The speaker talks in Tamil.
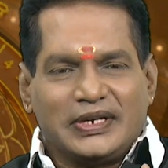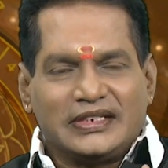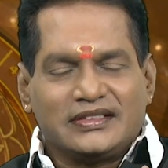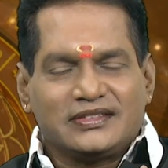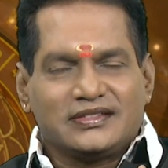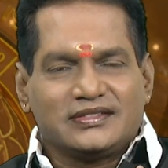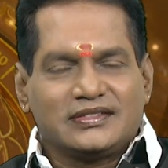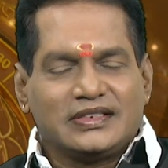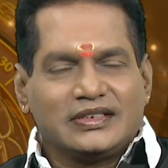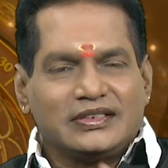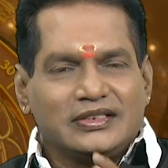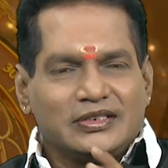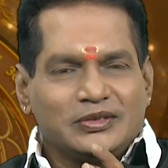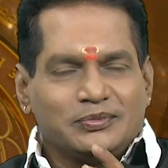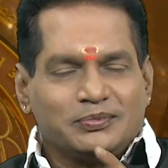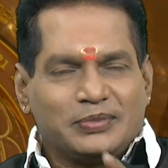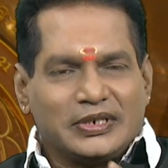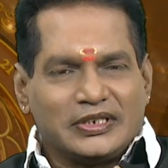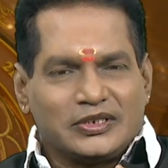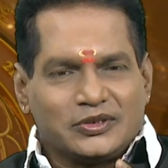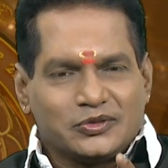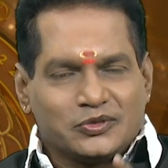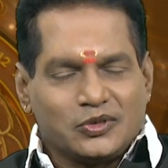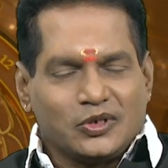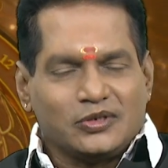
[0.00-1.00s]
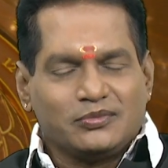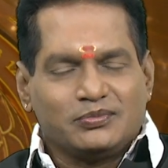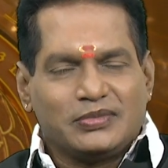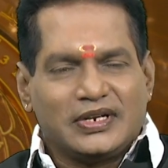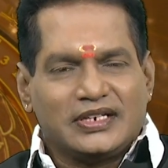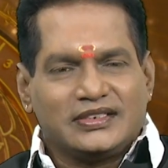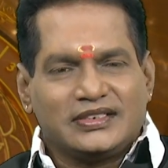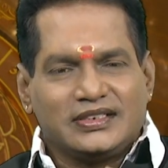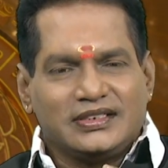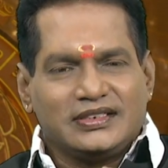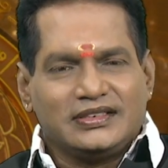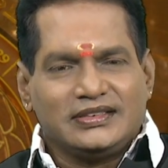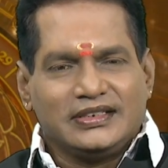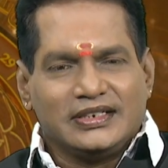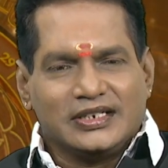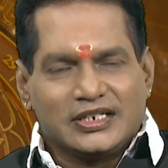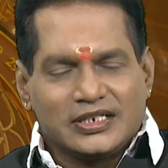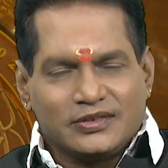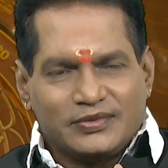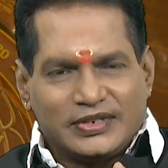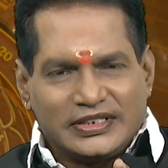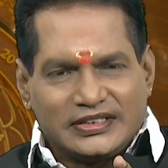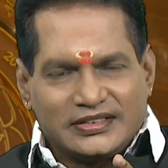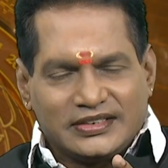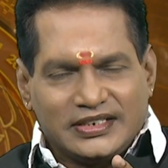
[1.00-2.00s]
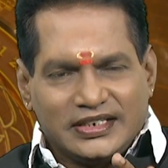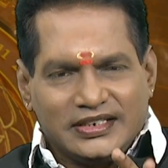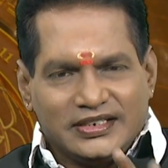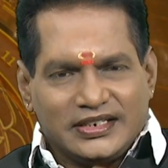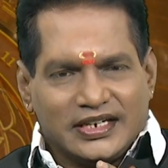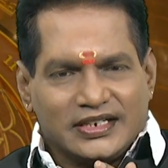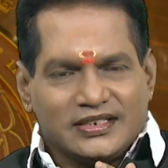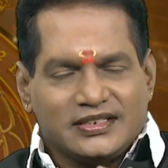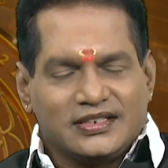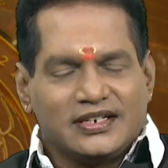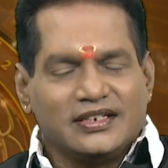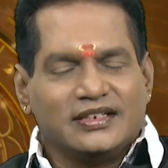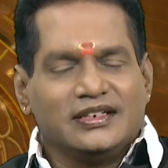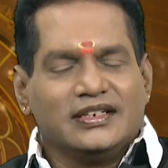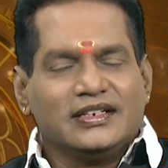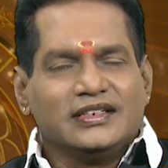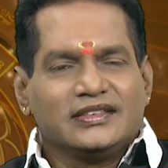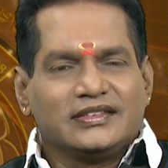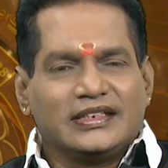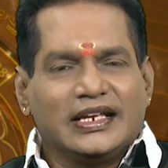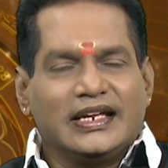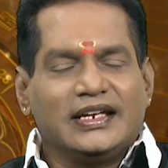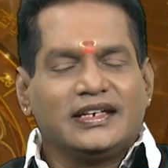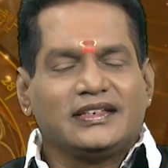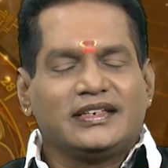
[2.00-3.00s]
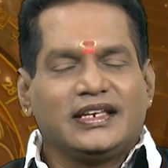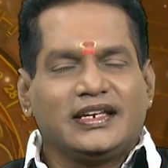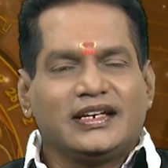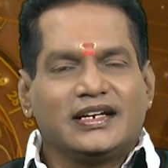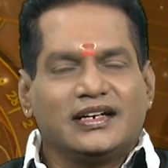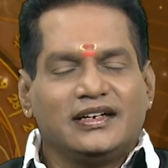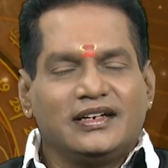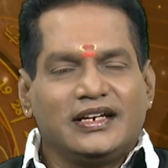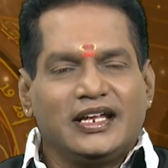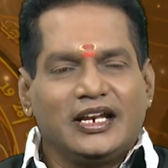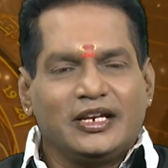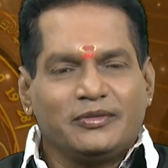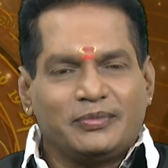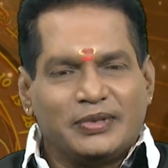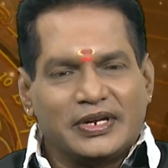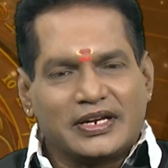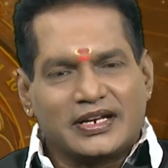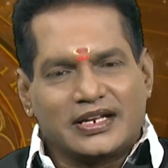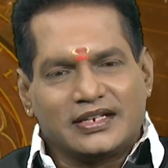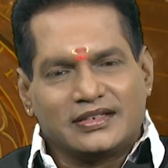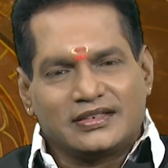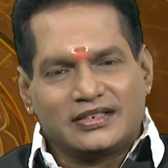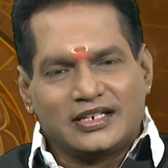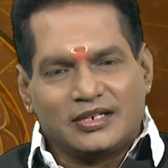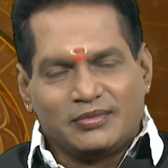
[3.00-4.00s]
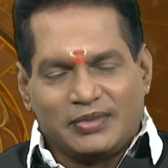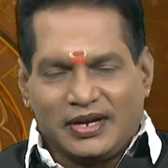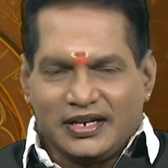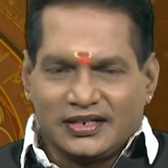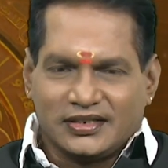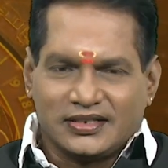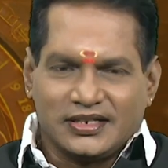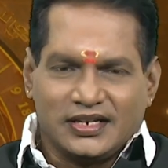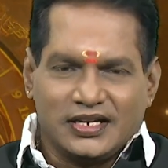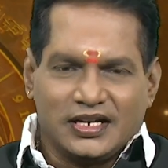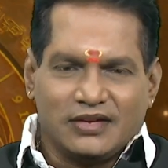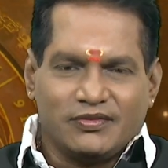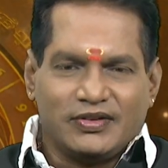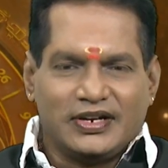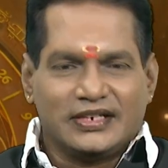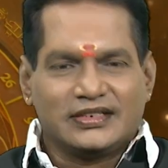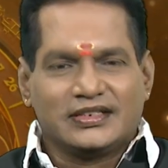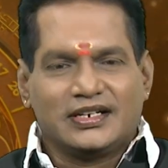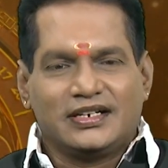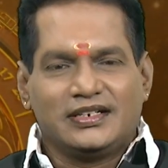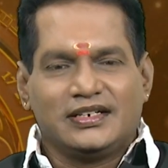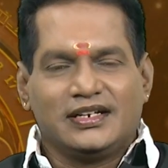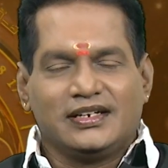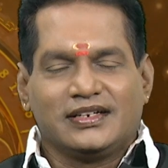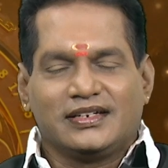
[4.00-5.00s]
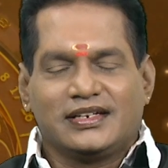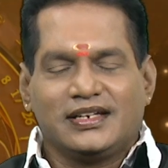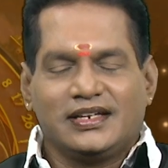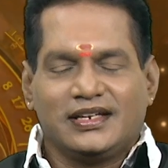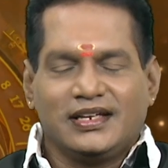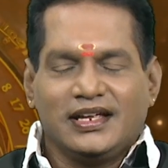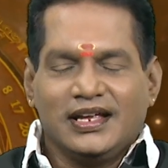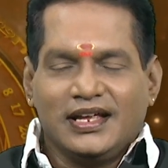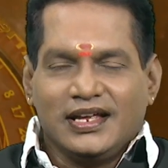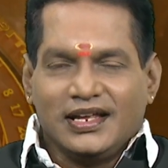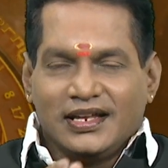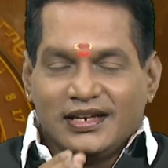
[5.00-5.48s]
பத்து பத்தொன்பது இருபத்தி எட்டு தேதிகளில் பிறந்த பாக்கியவான்களுக்கு